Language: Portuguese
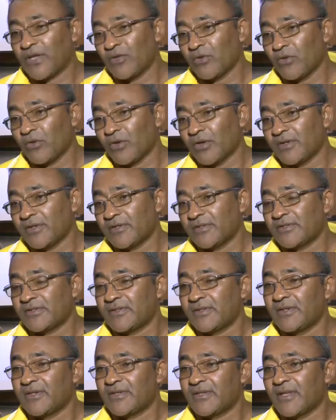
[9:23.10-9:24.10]

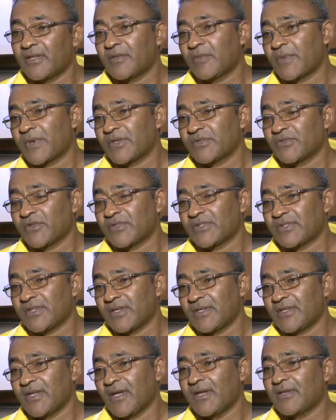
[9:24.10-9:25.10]
nós e tanto para a
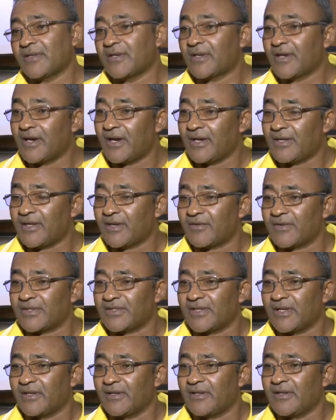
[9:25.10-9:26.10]
sociedade ganha com
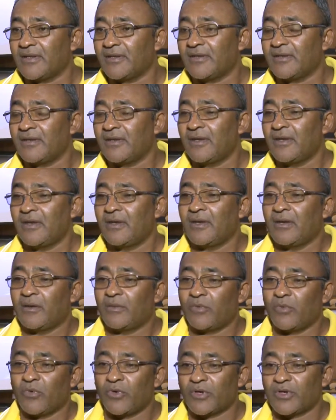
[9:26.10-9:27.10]
essa lei,
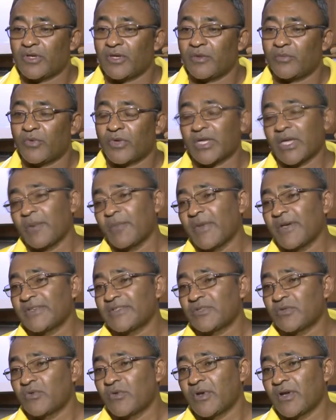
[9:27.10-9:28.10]
por quê? Porque é
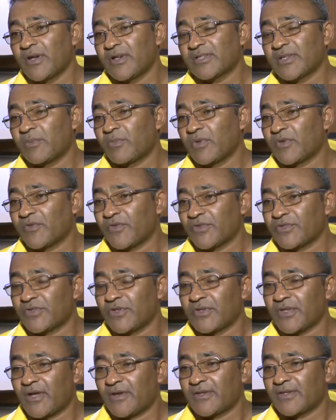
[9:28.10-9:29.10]
mais segurança para os
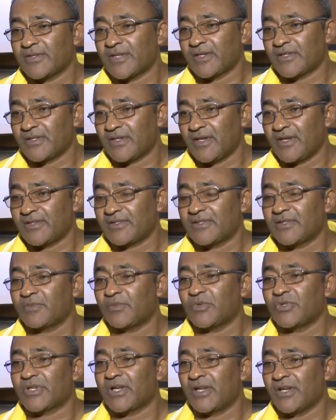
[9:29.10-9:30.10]
funcionários das agências,
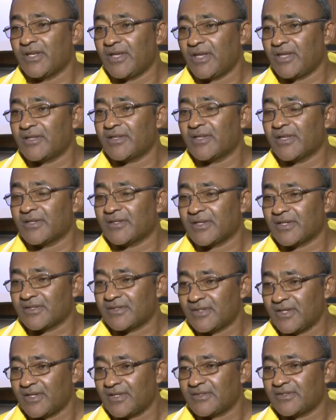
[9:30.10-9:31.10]
para os clientes das
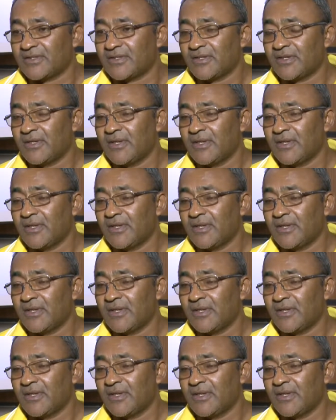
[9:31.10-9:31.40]
agências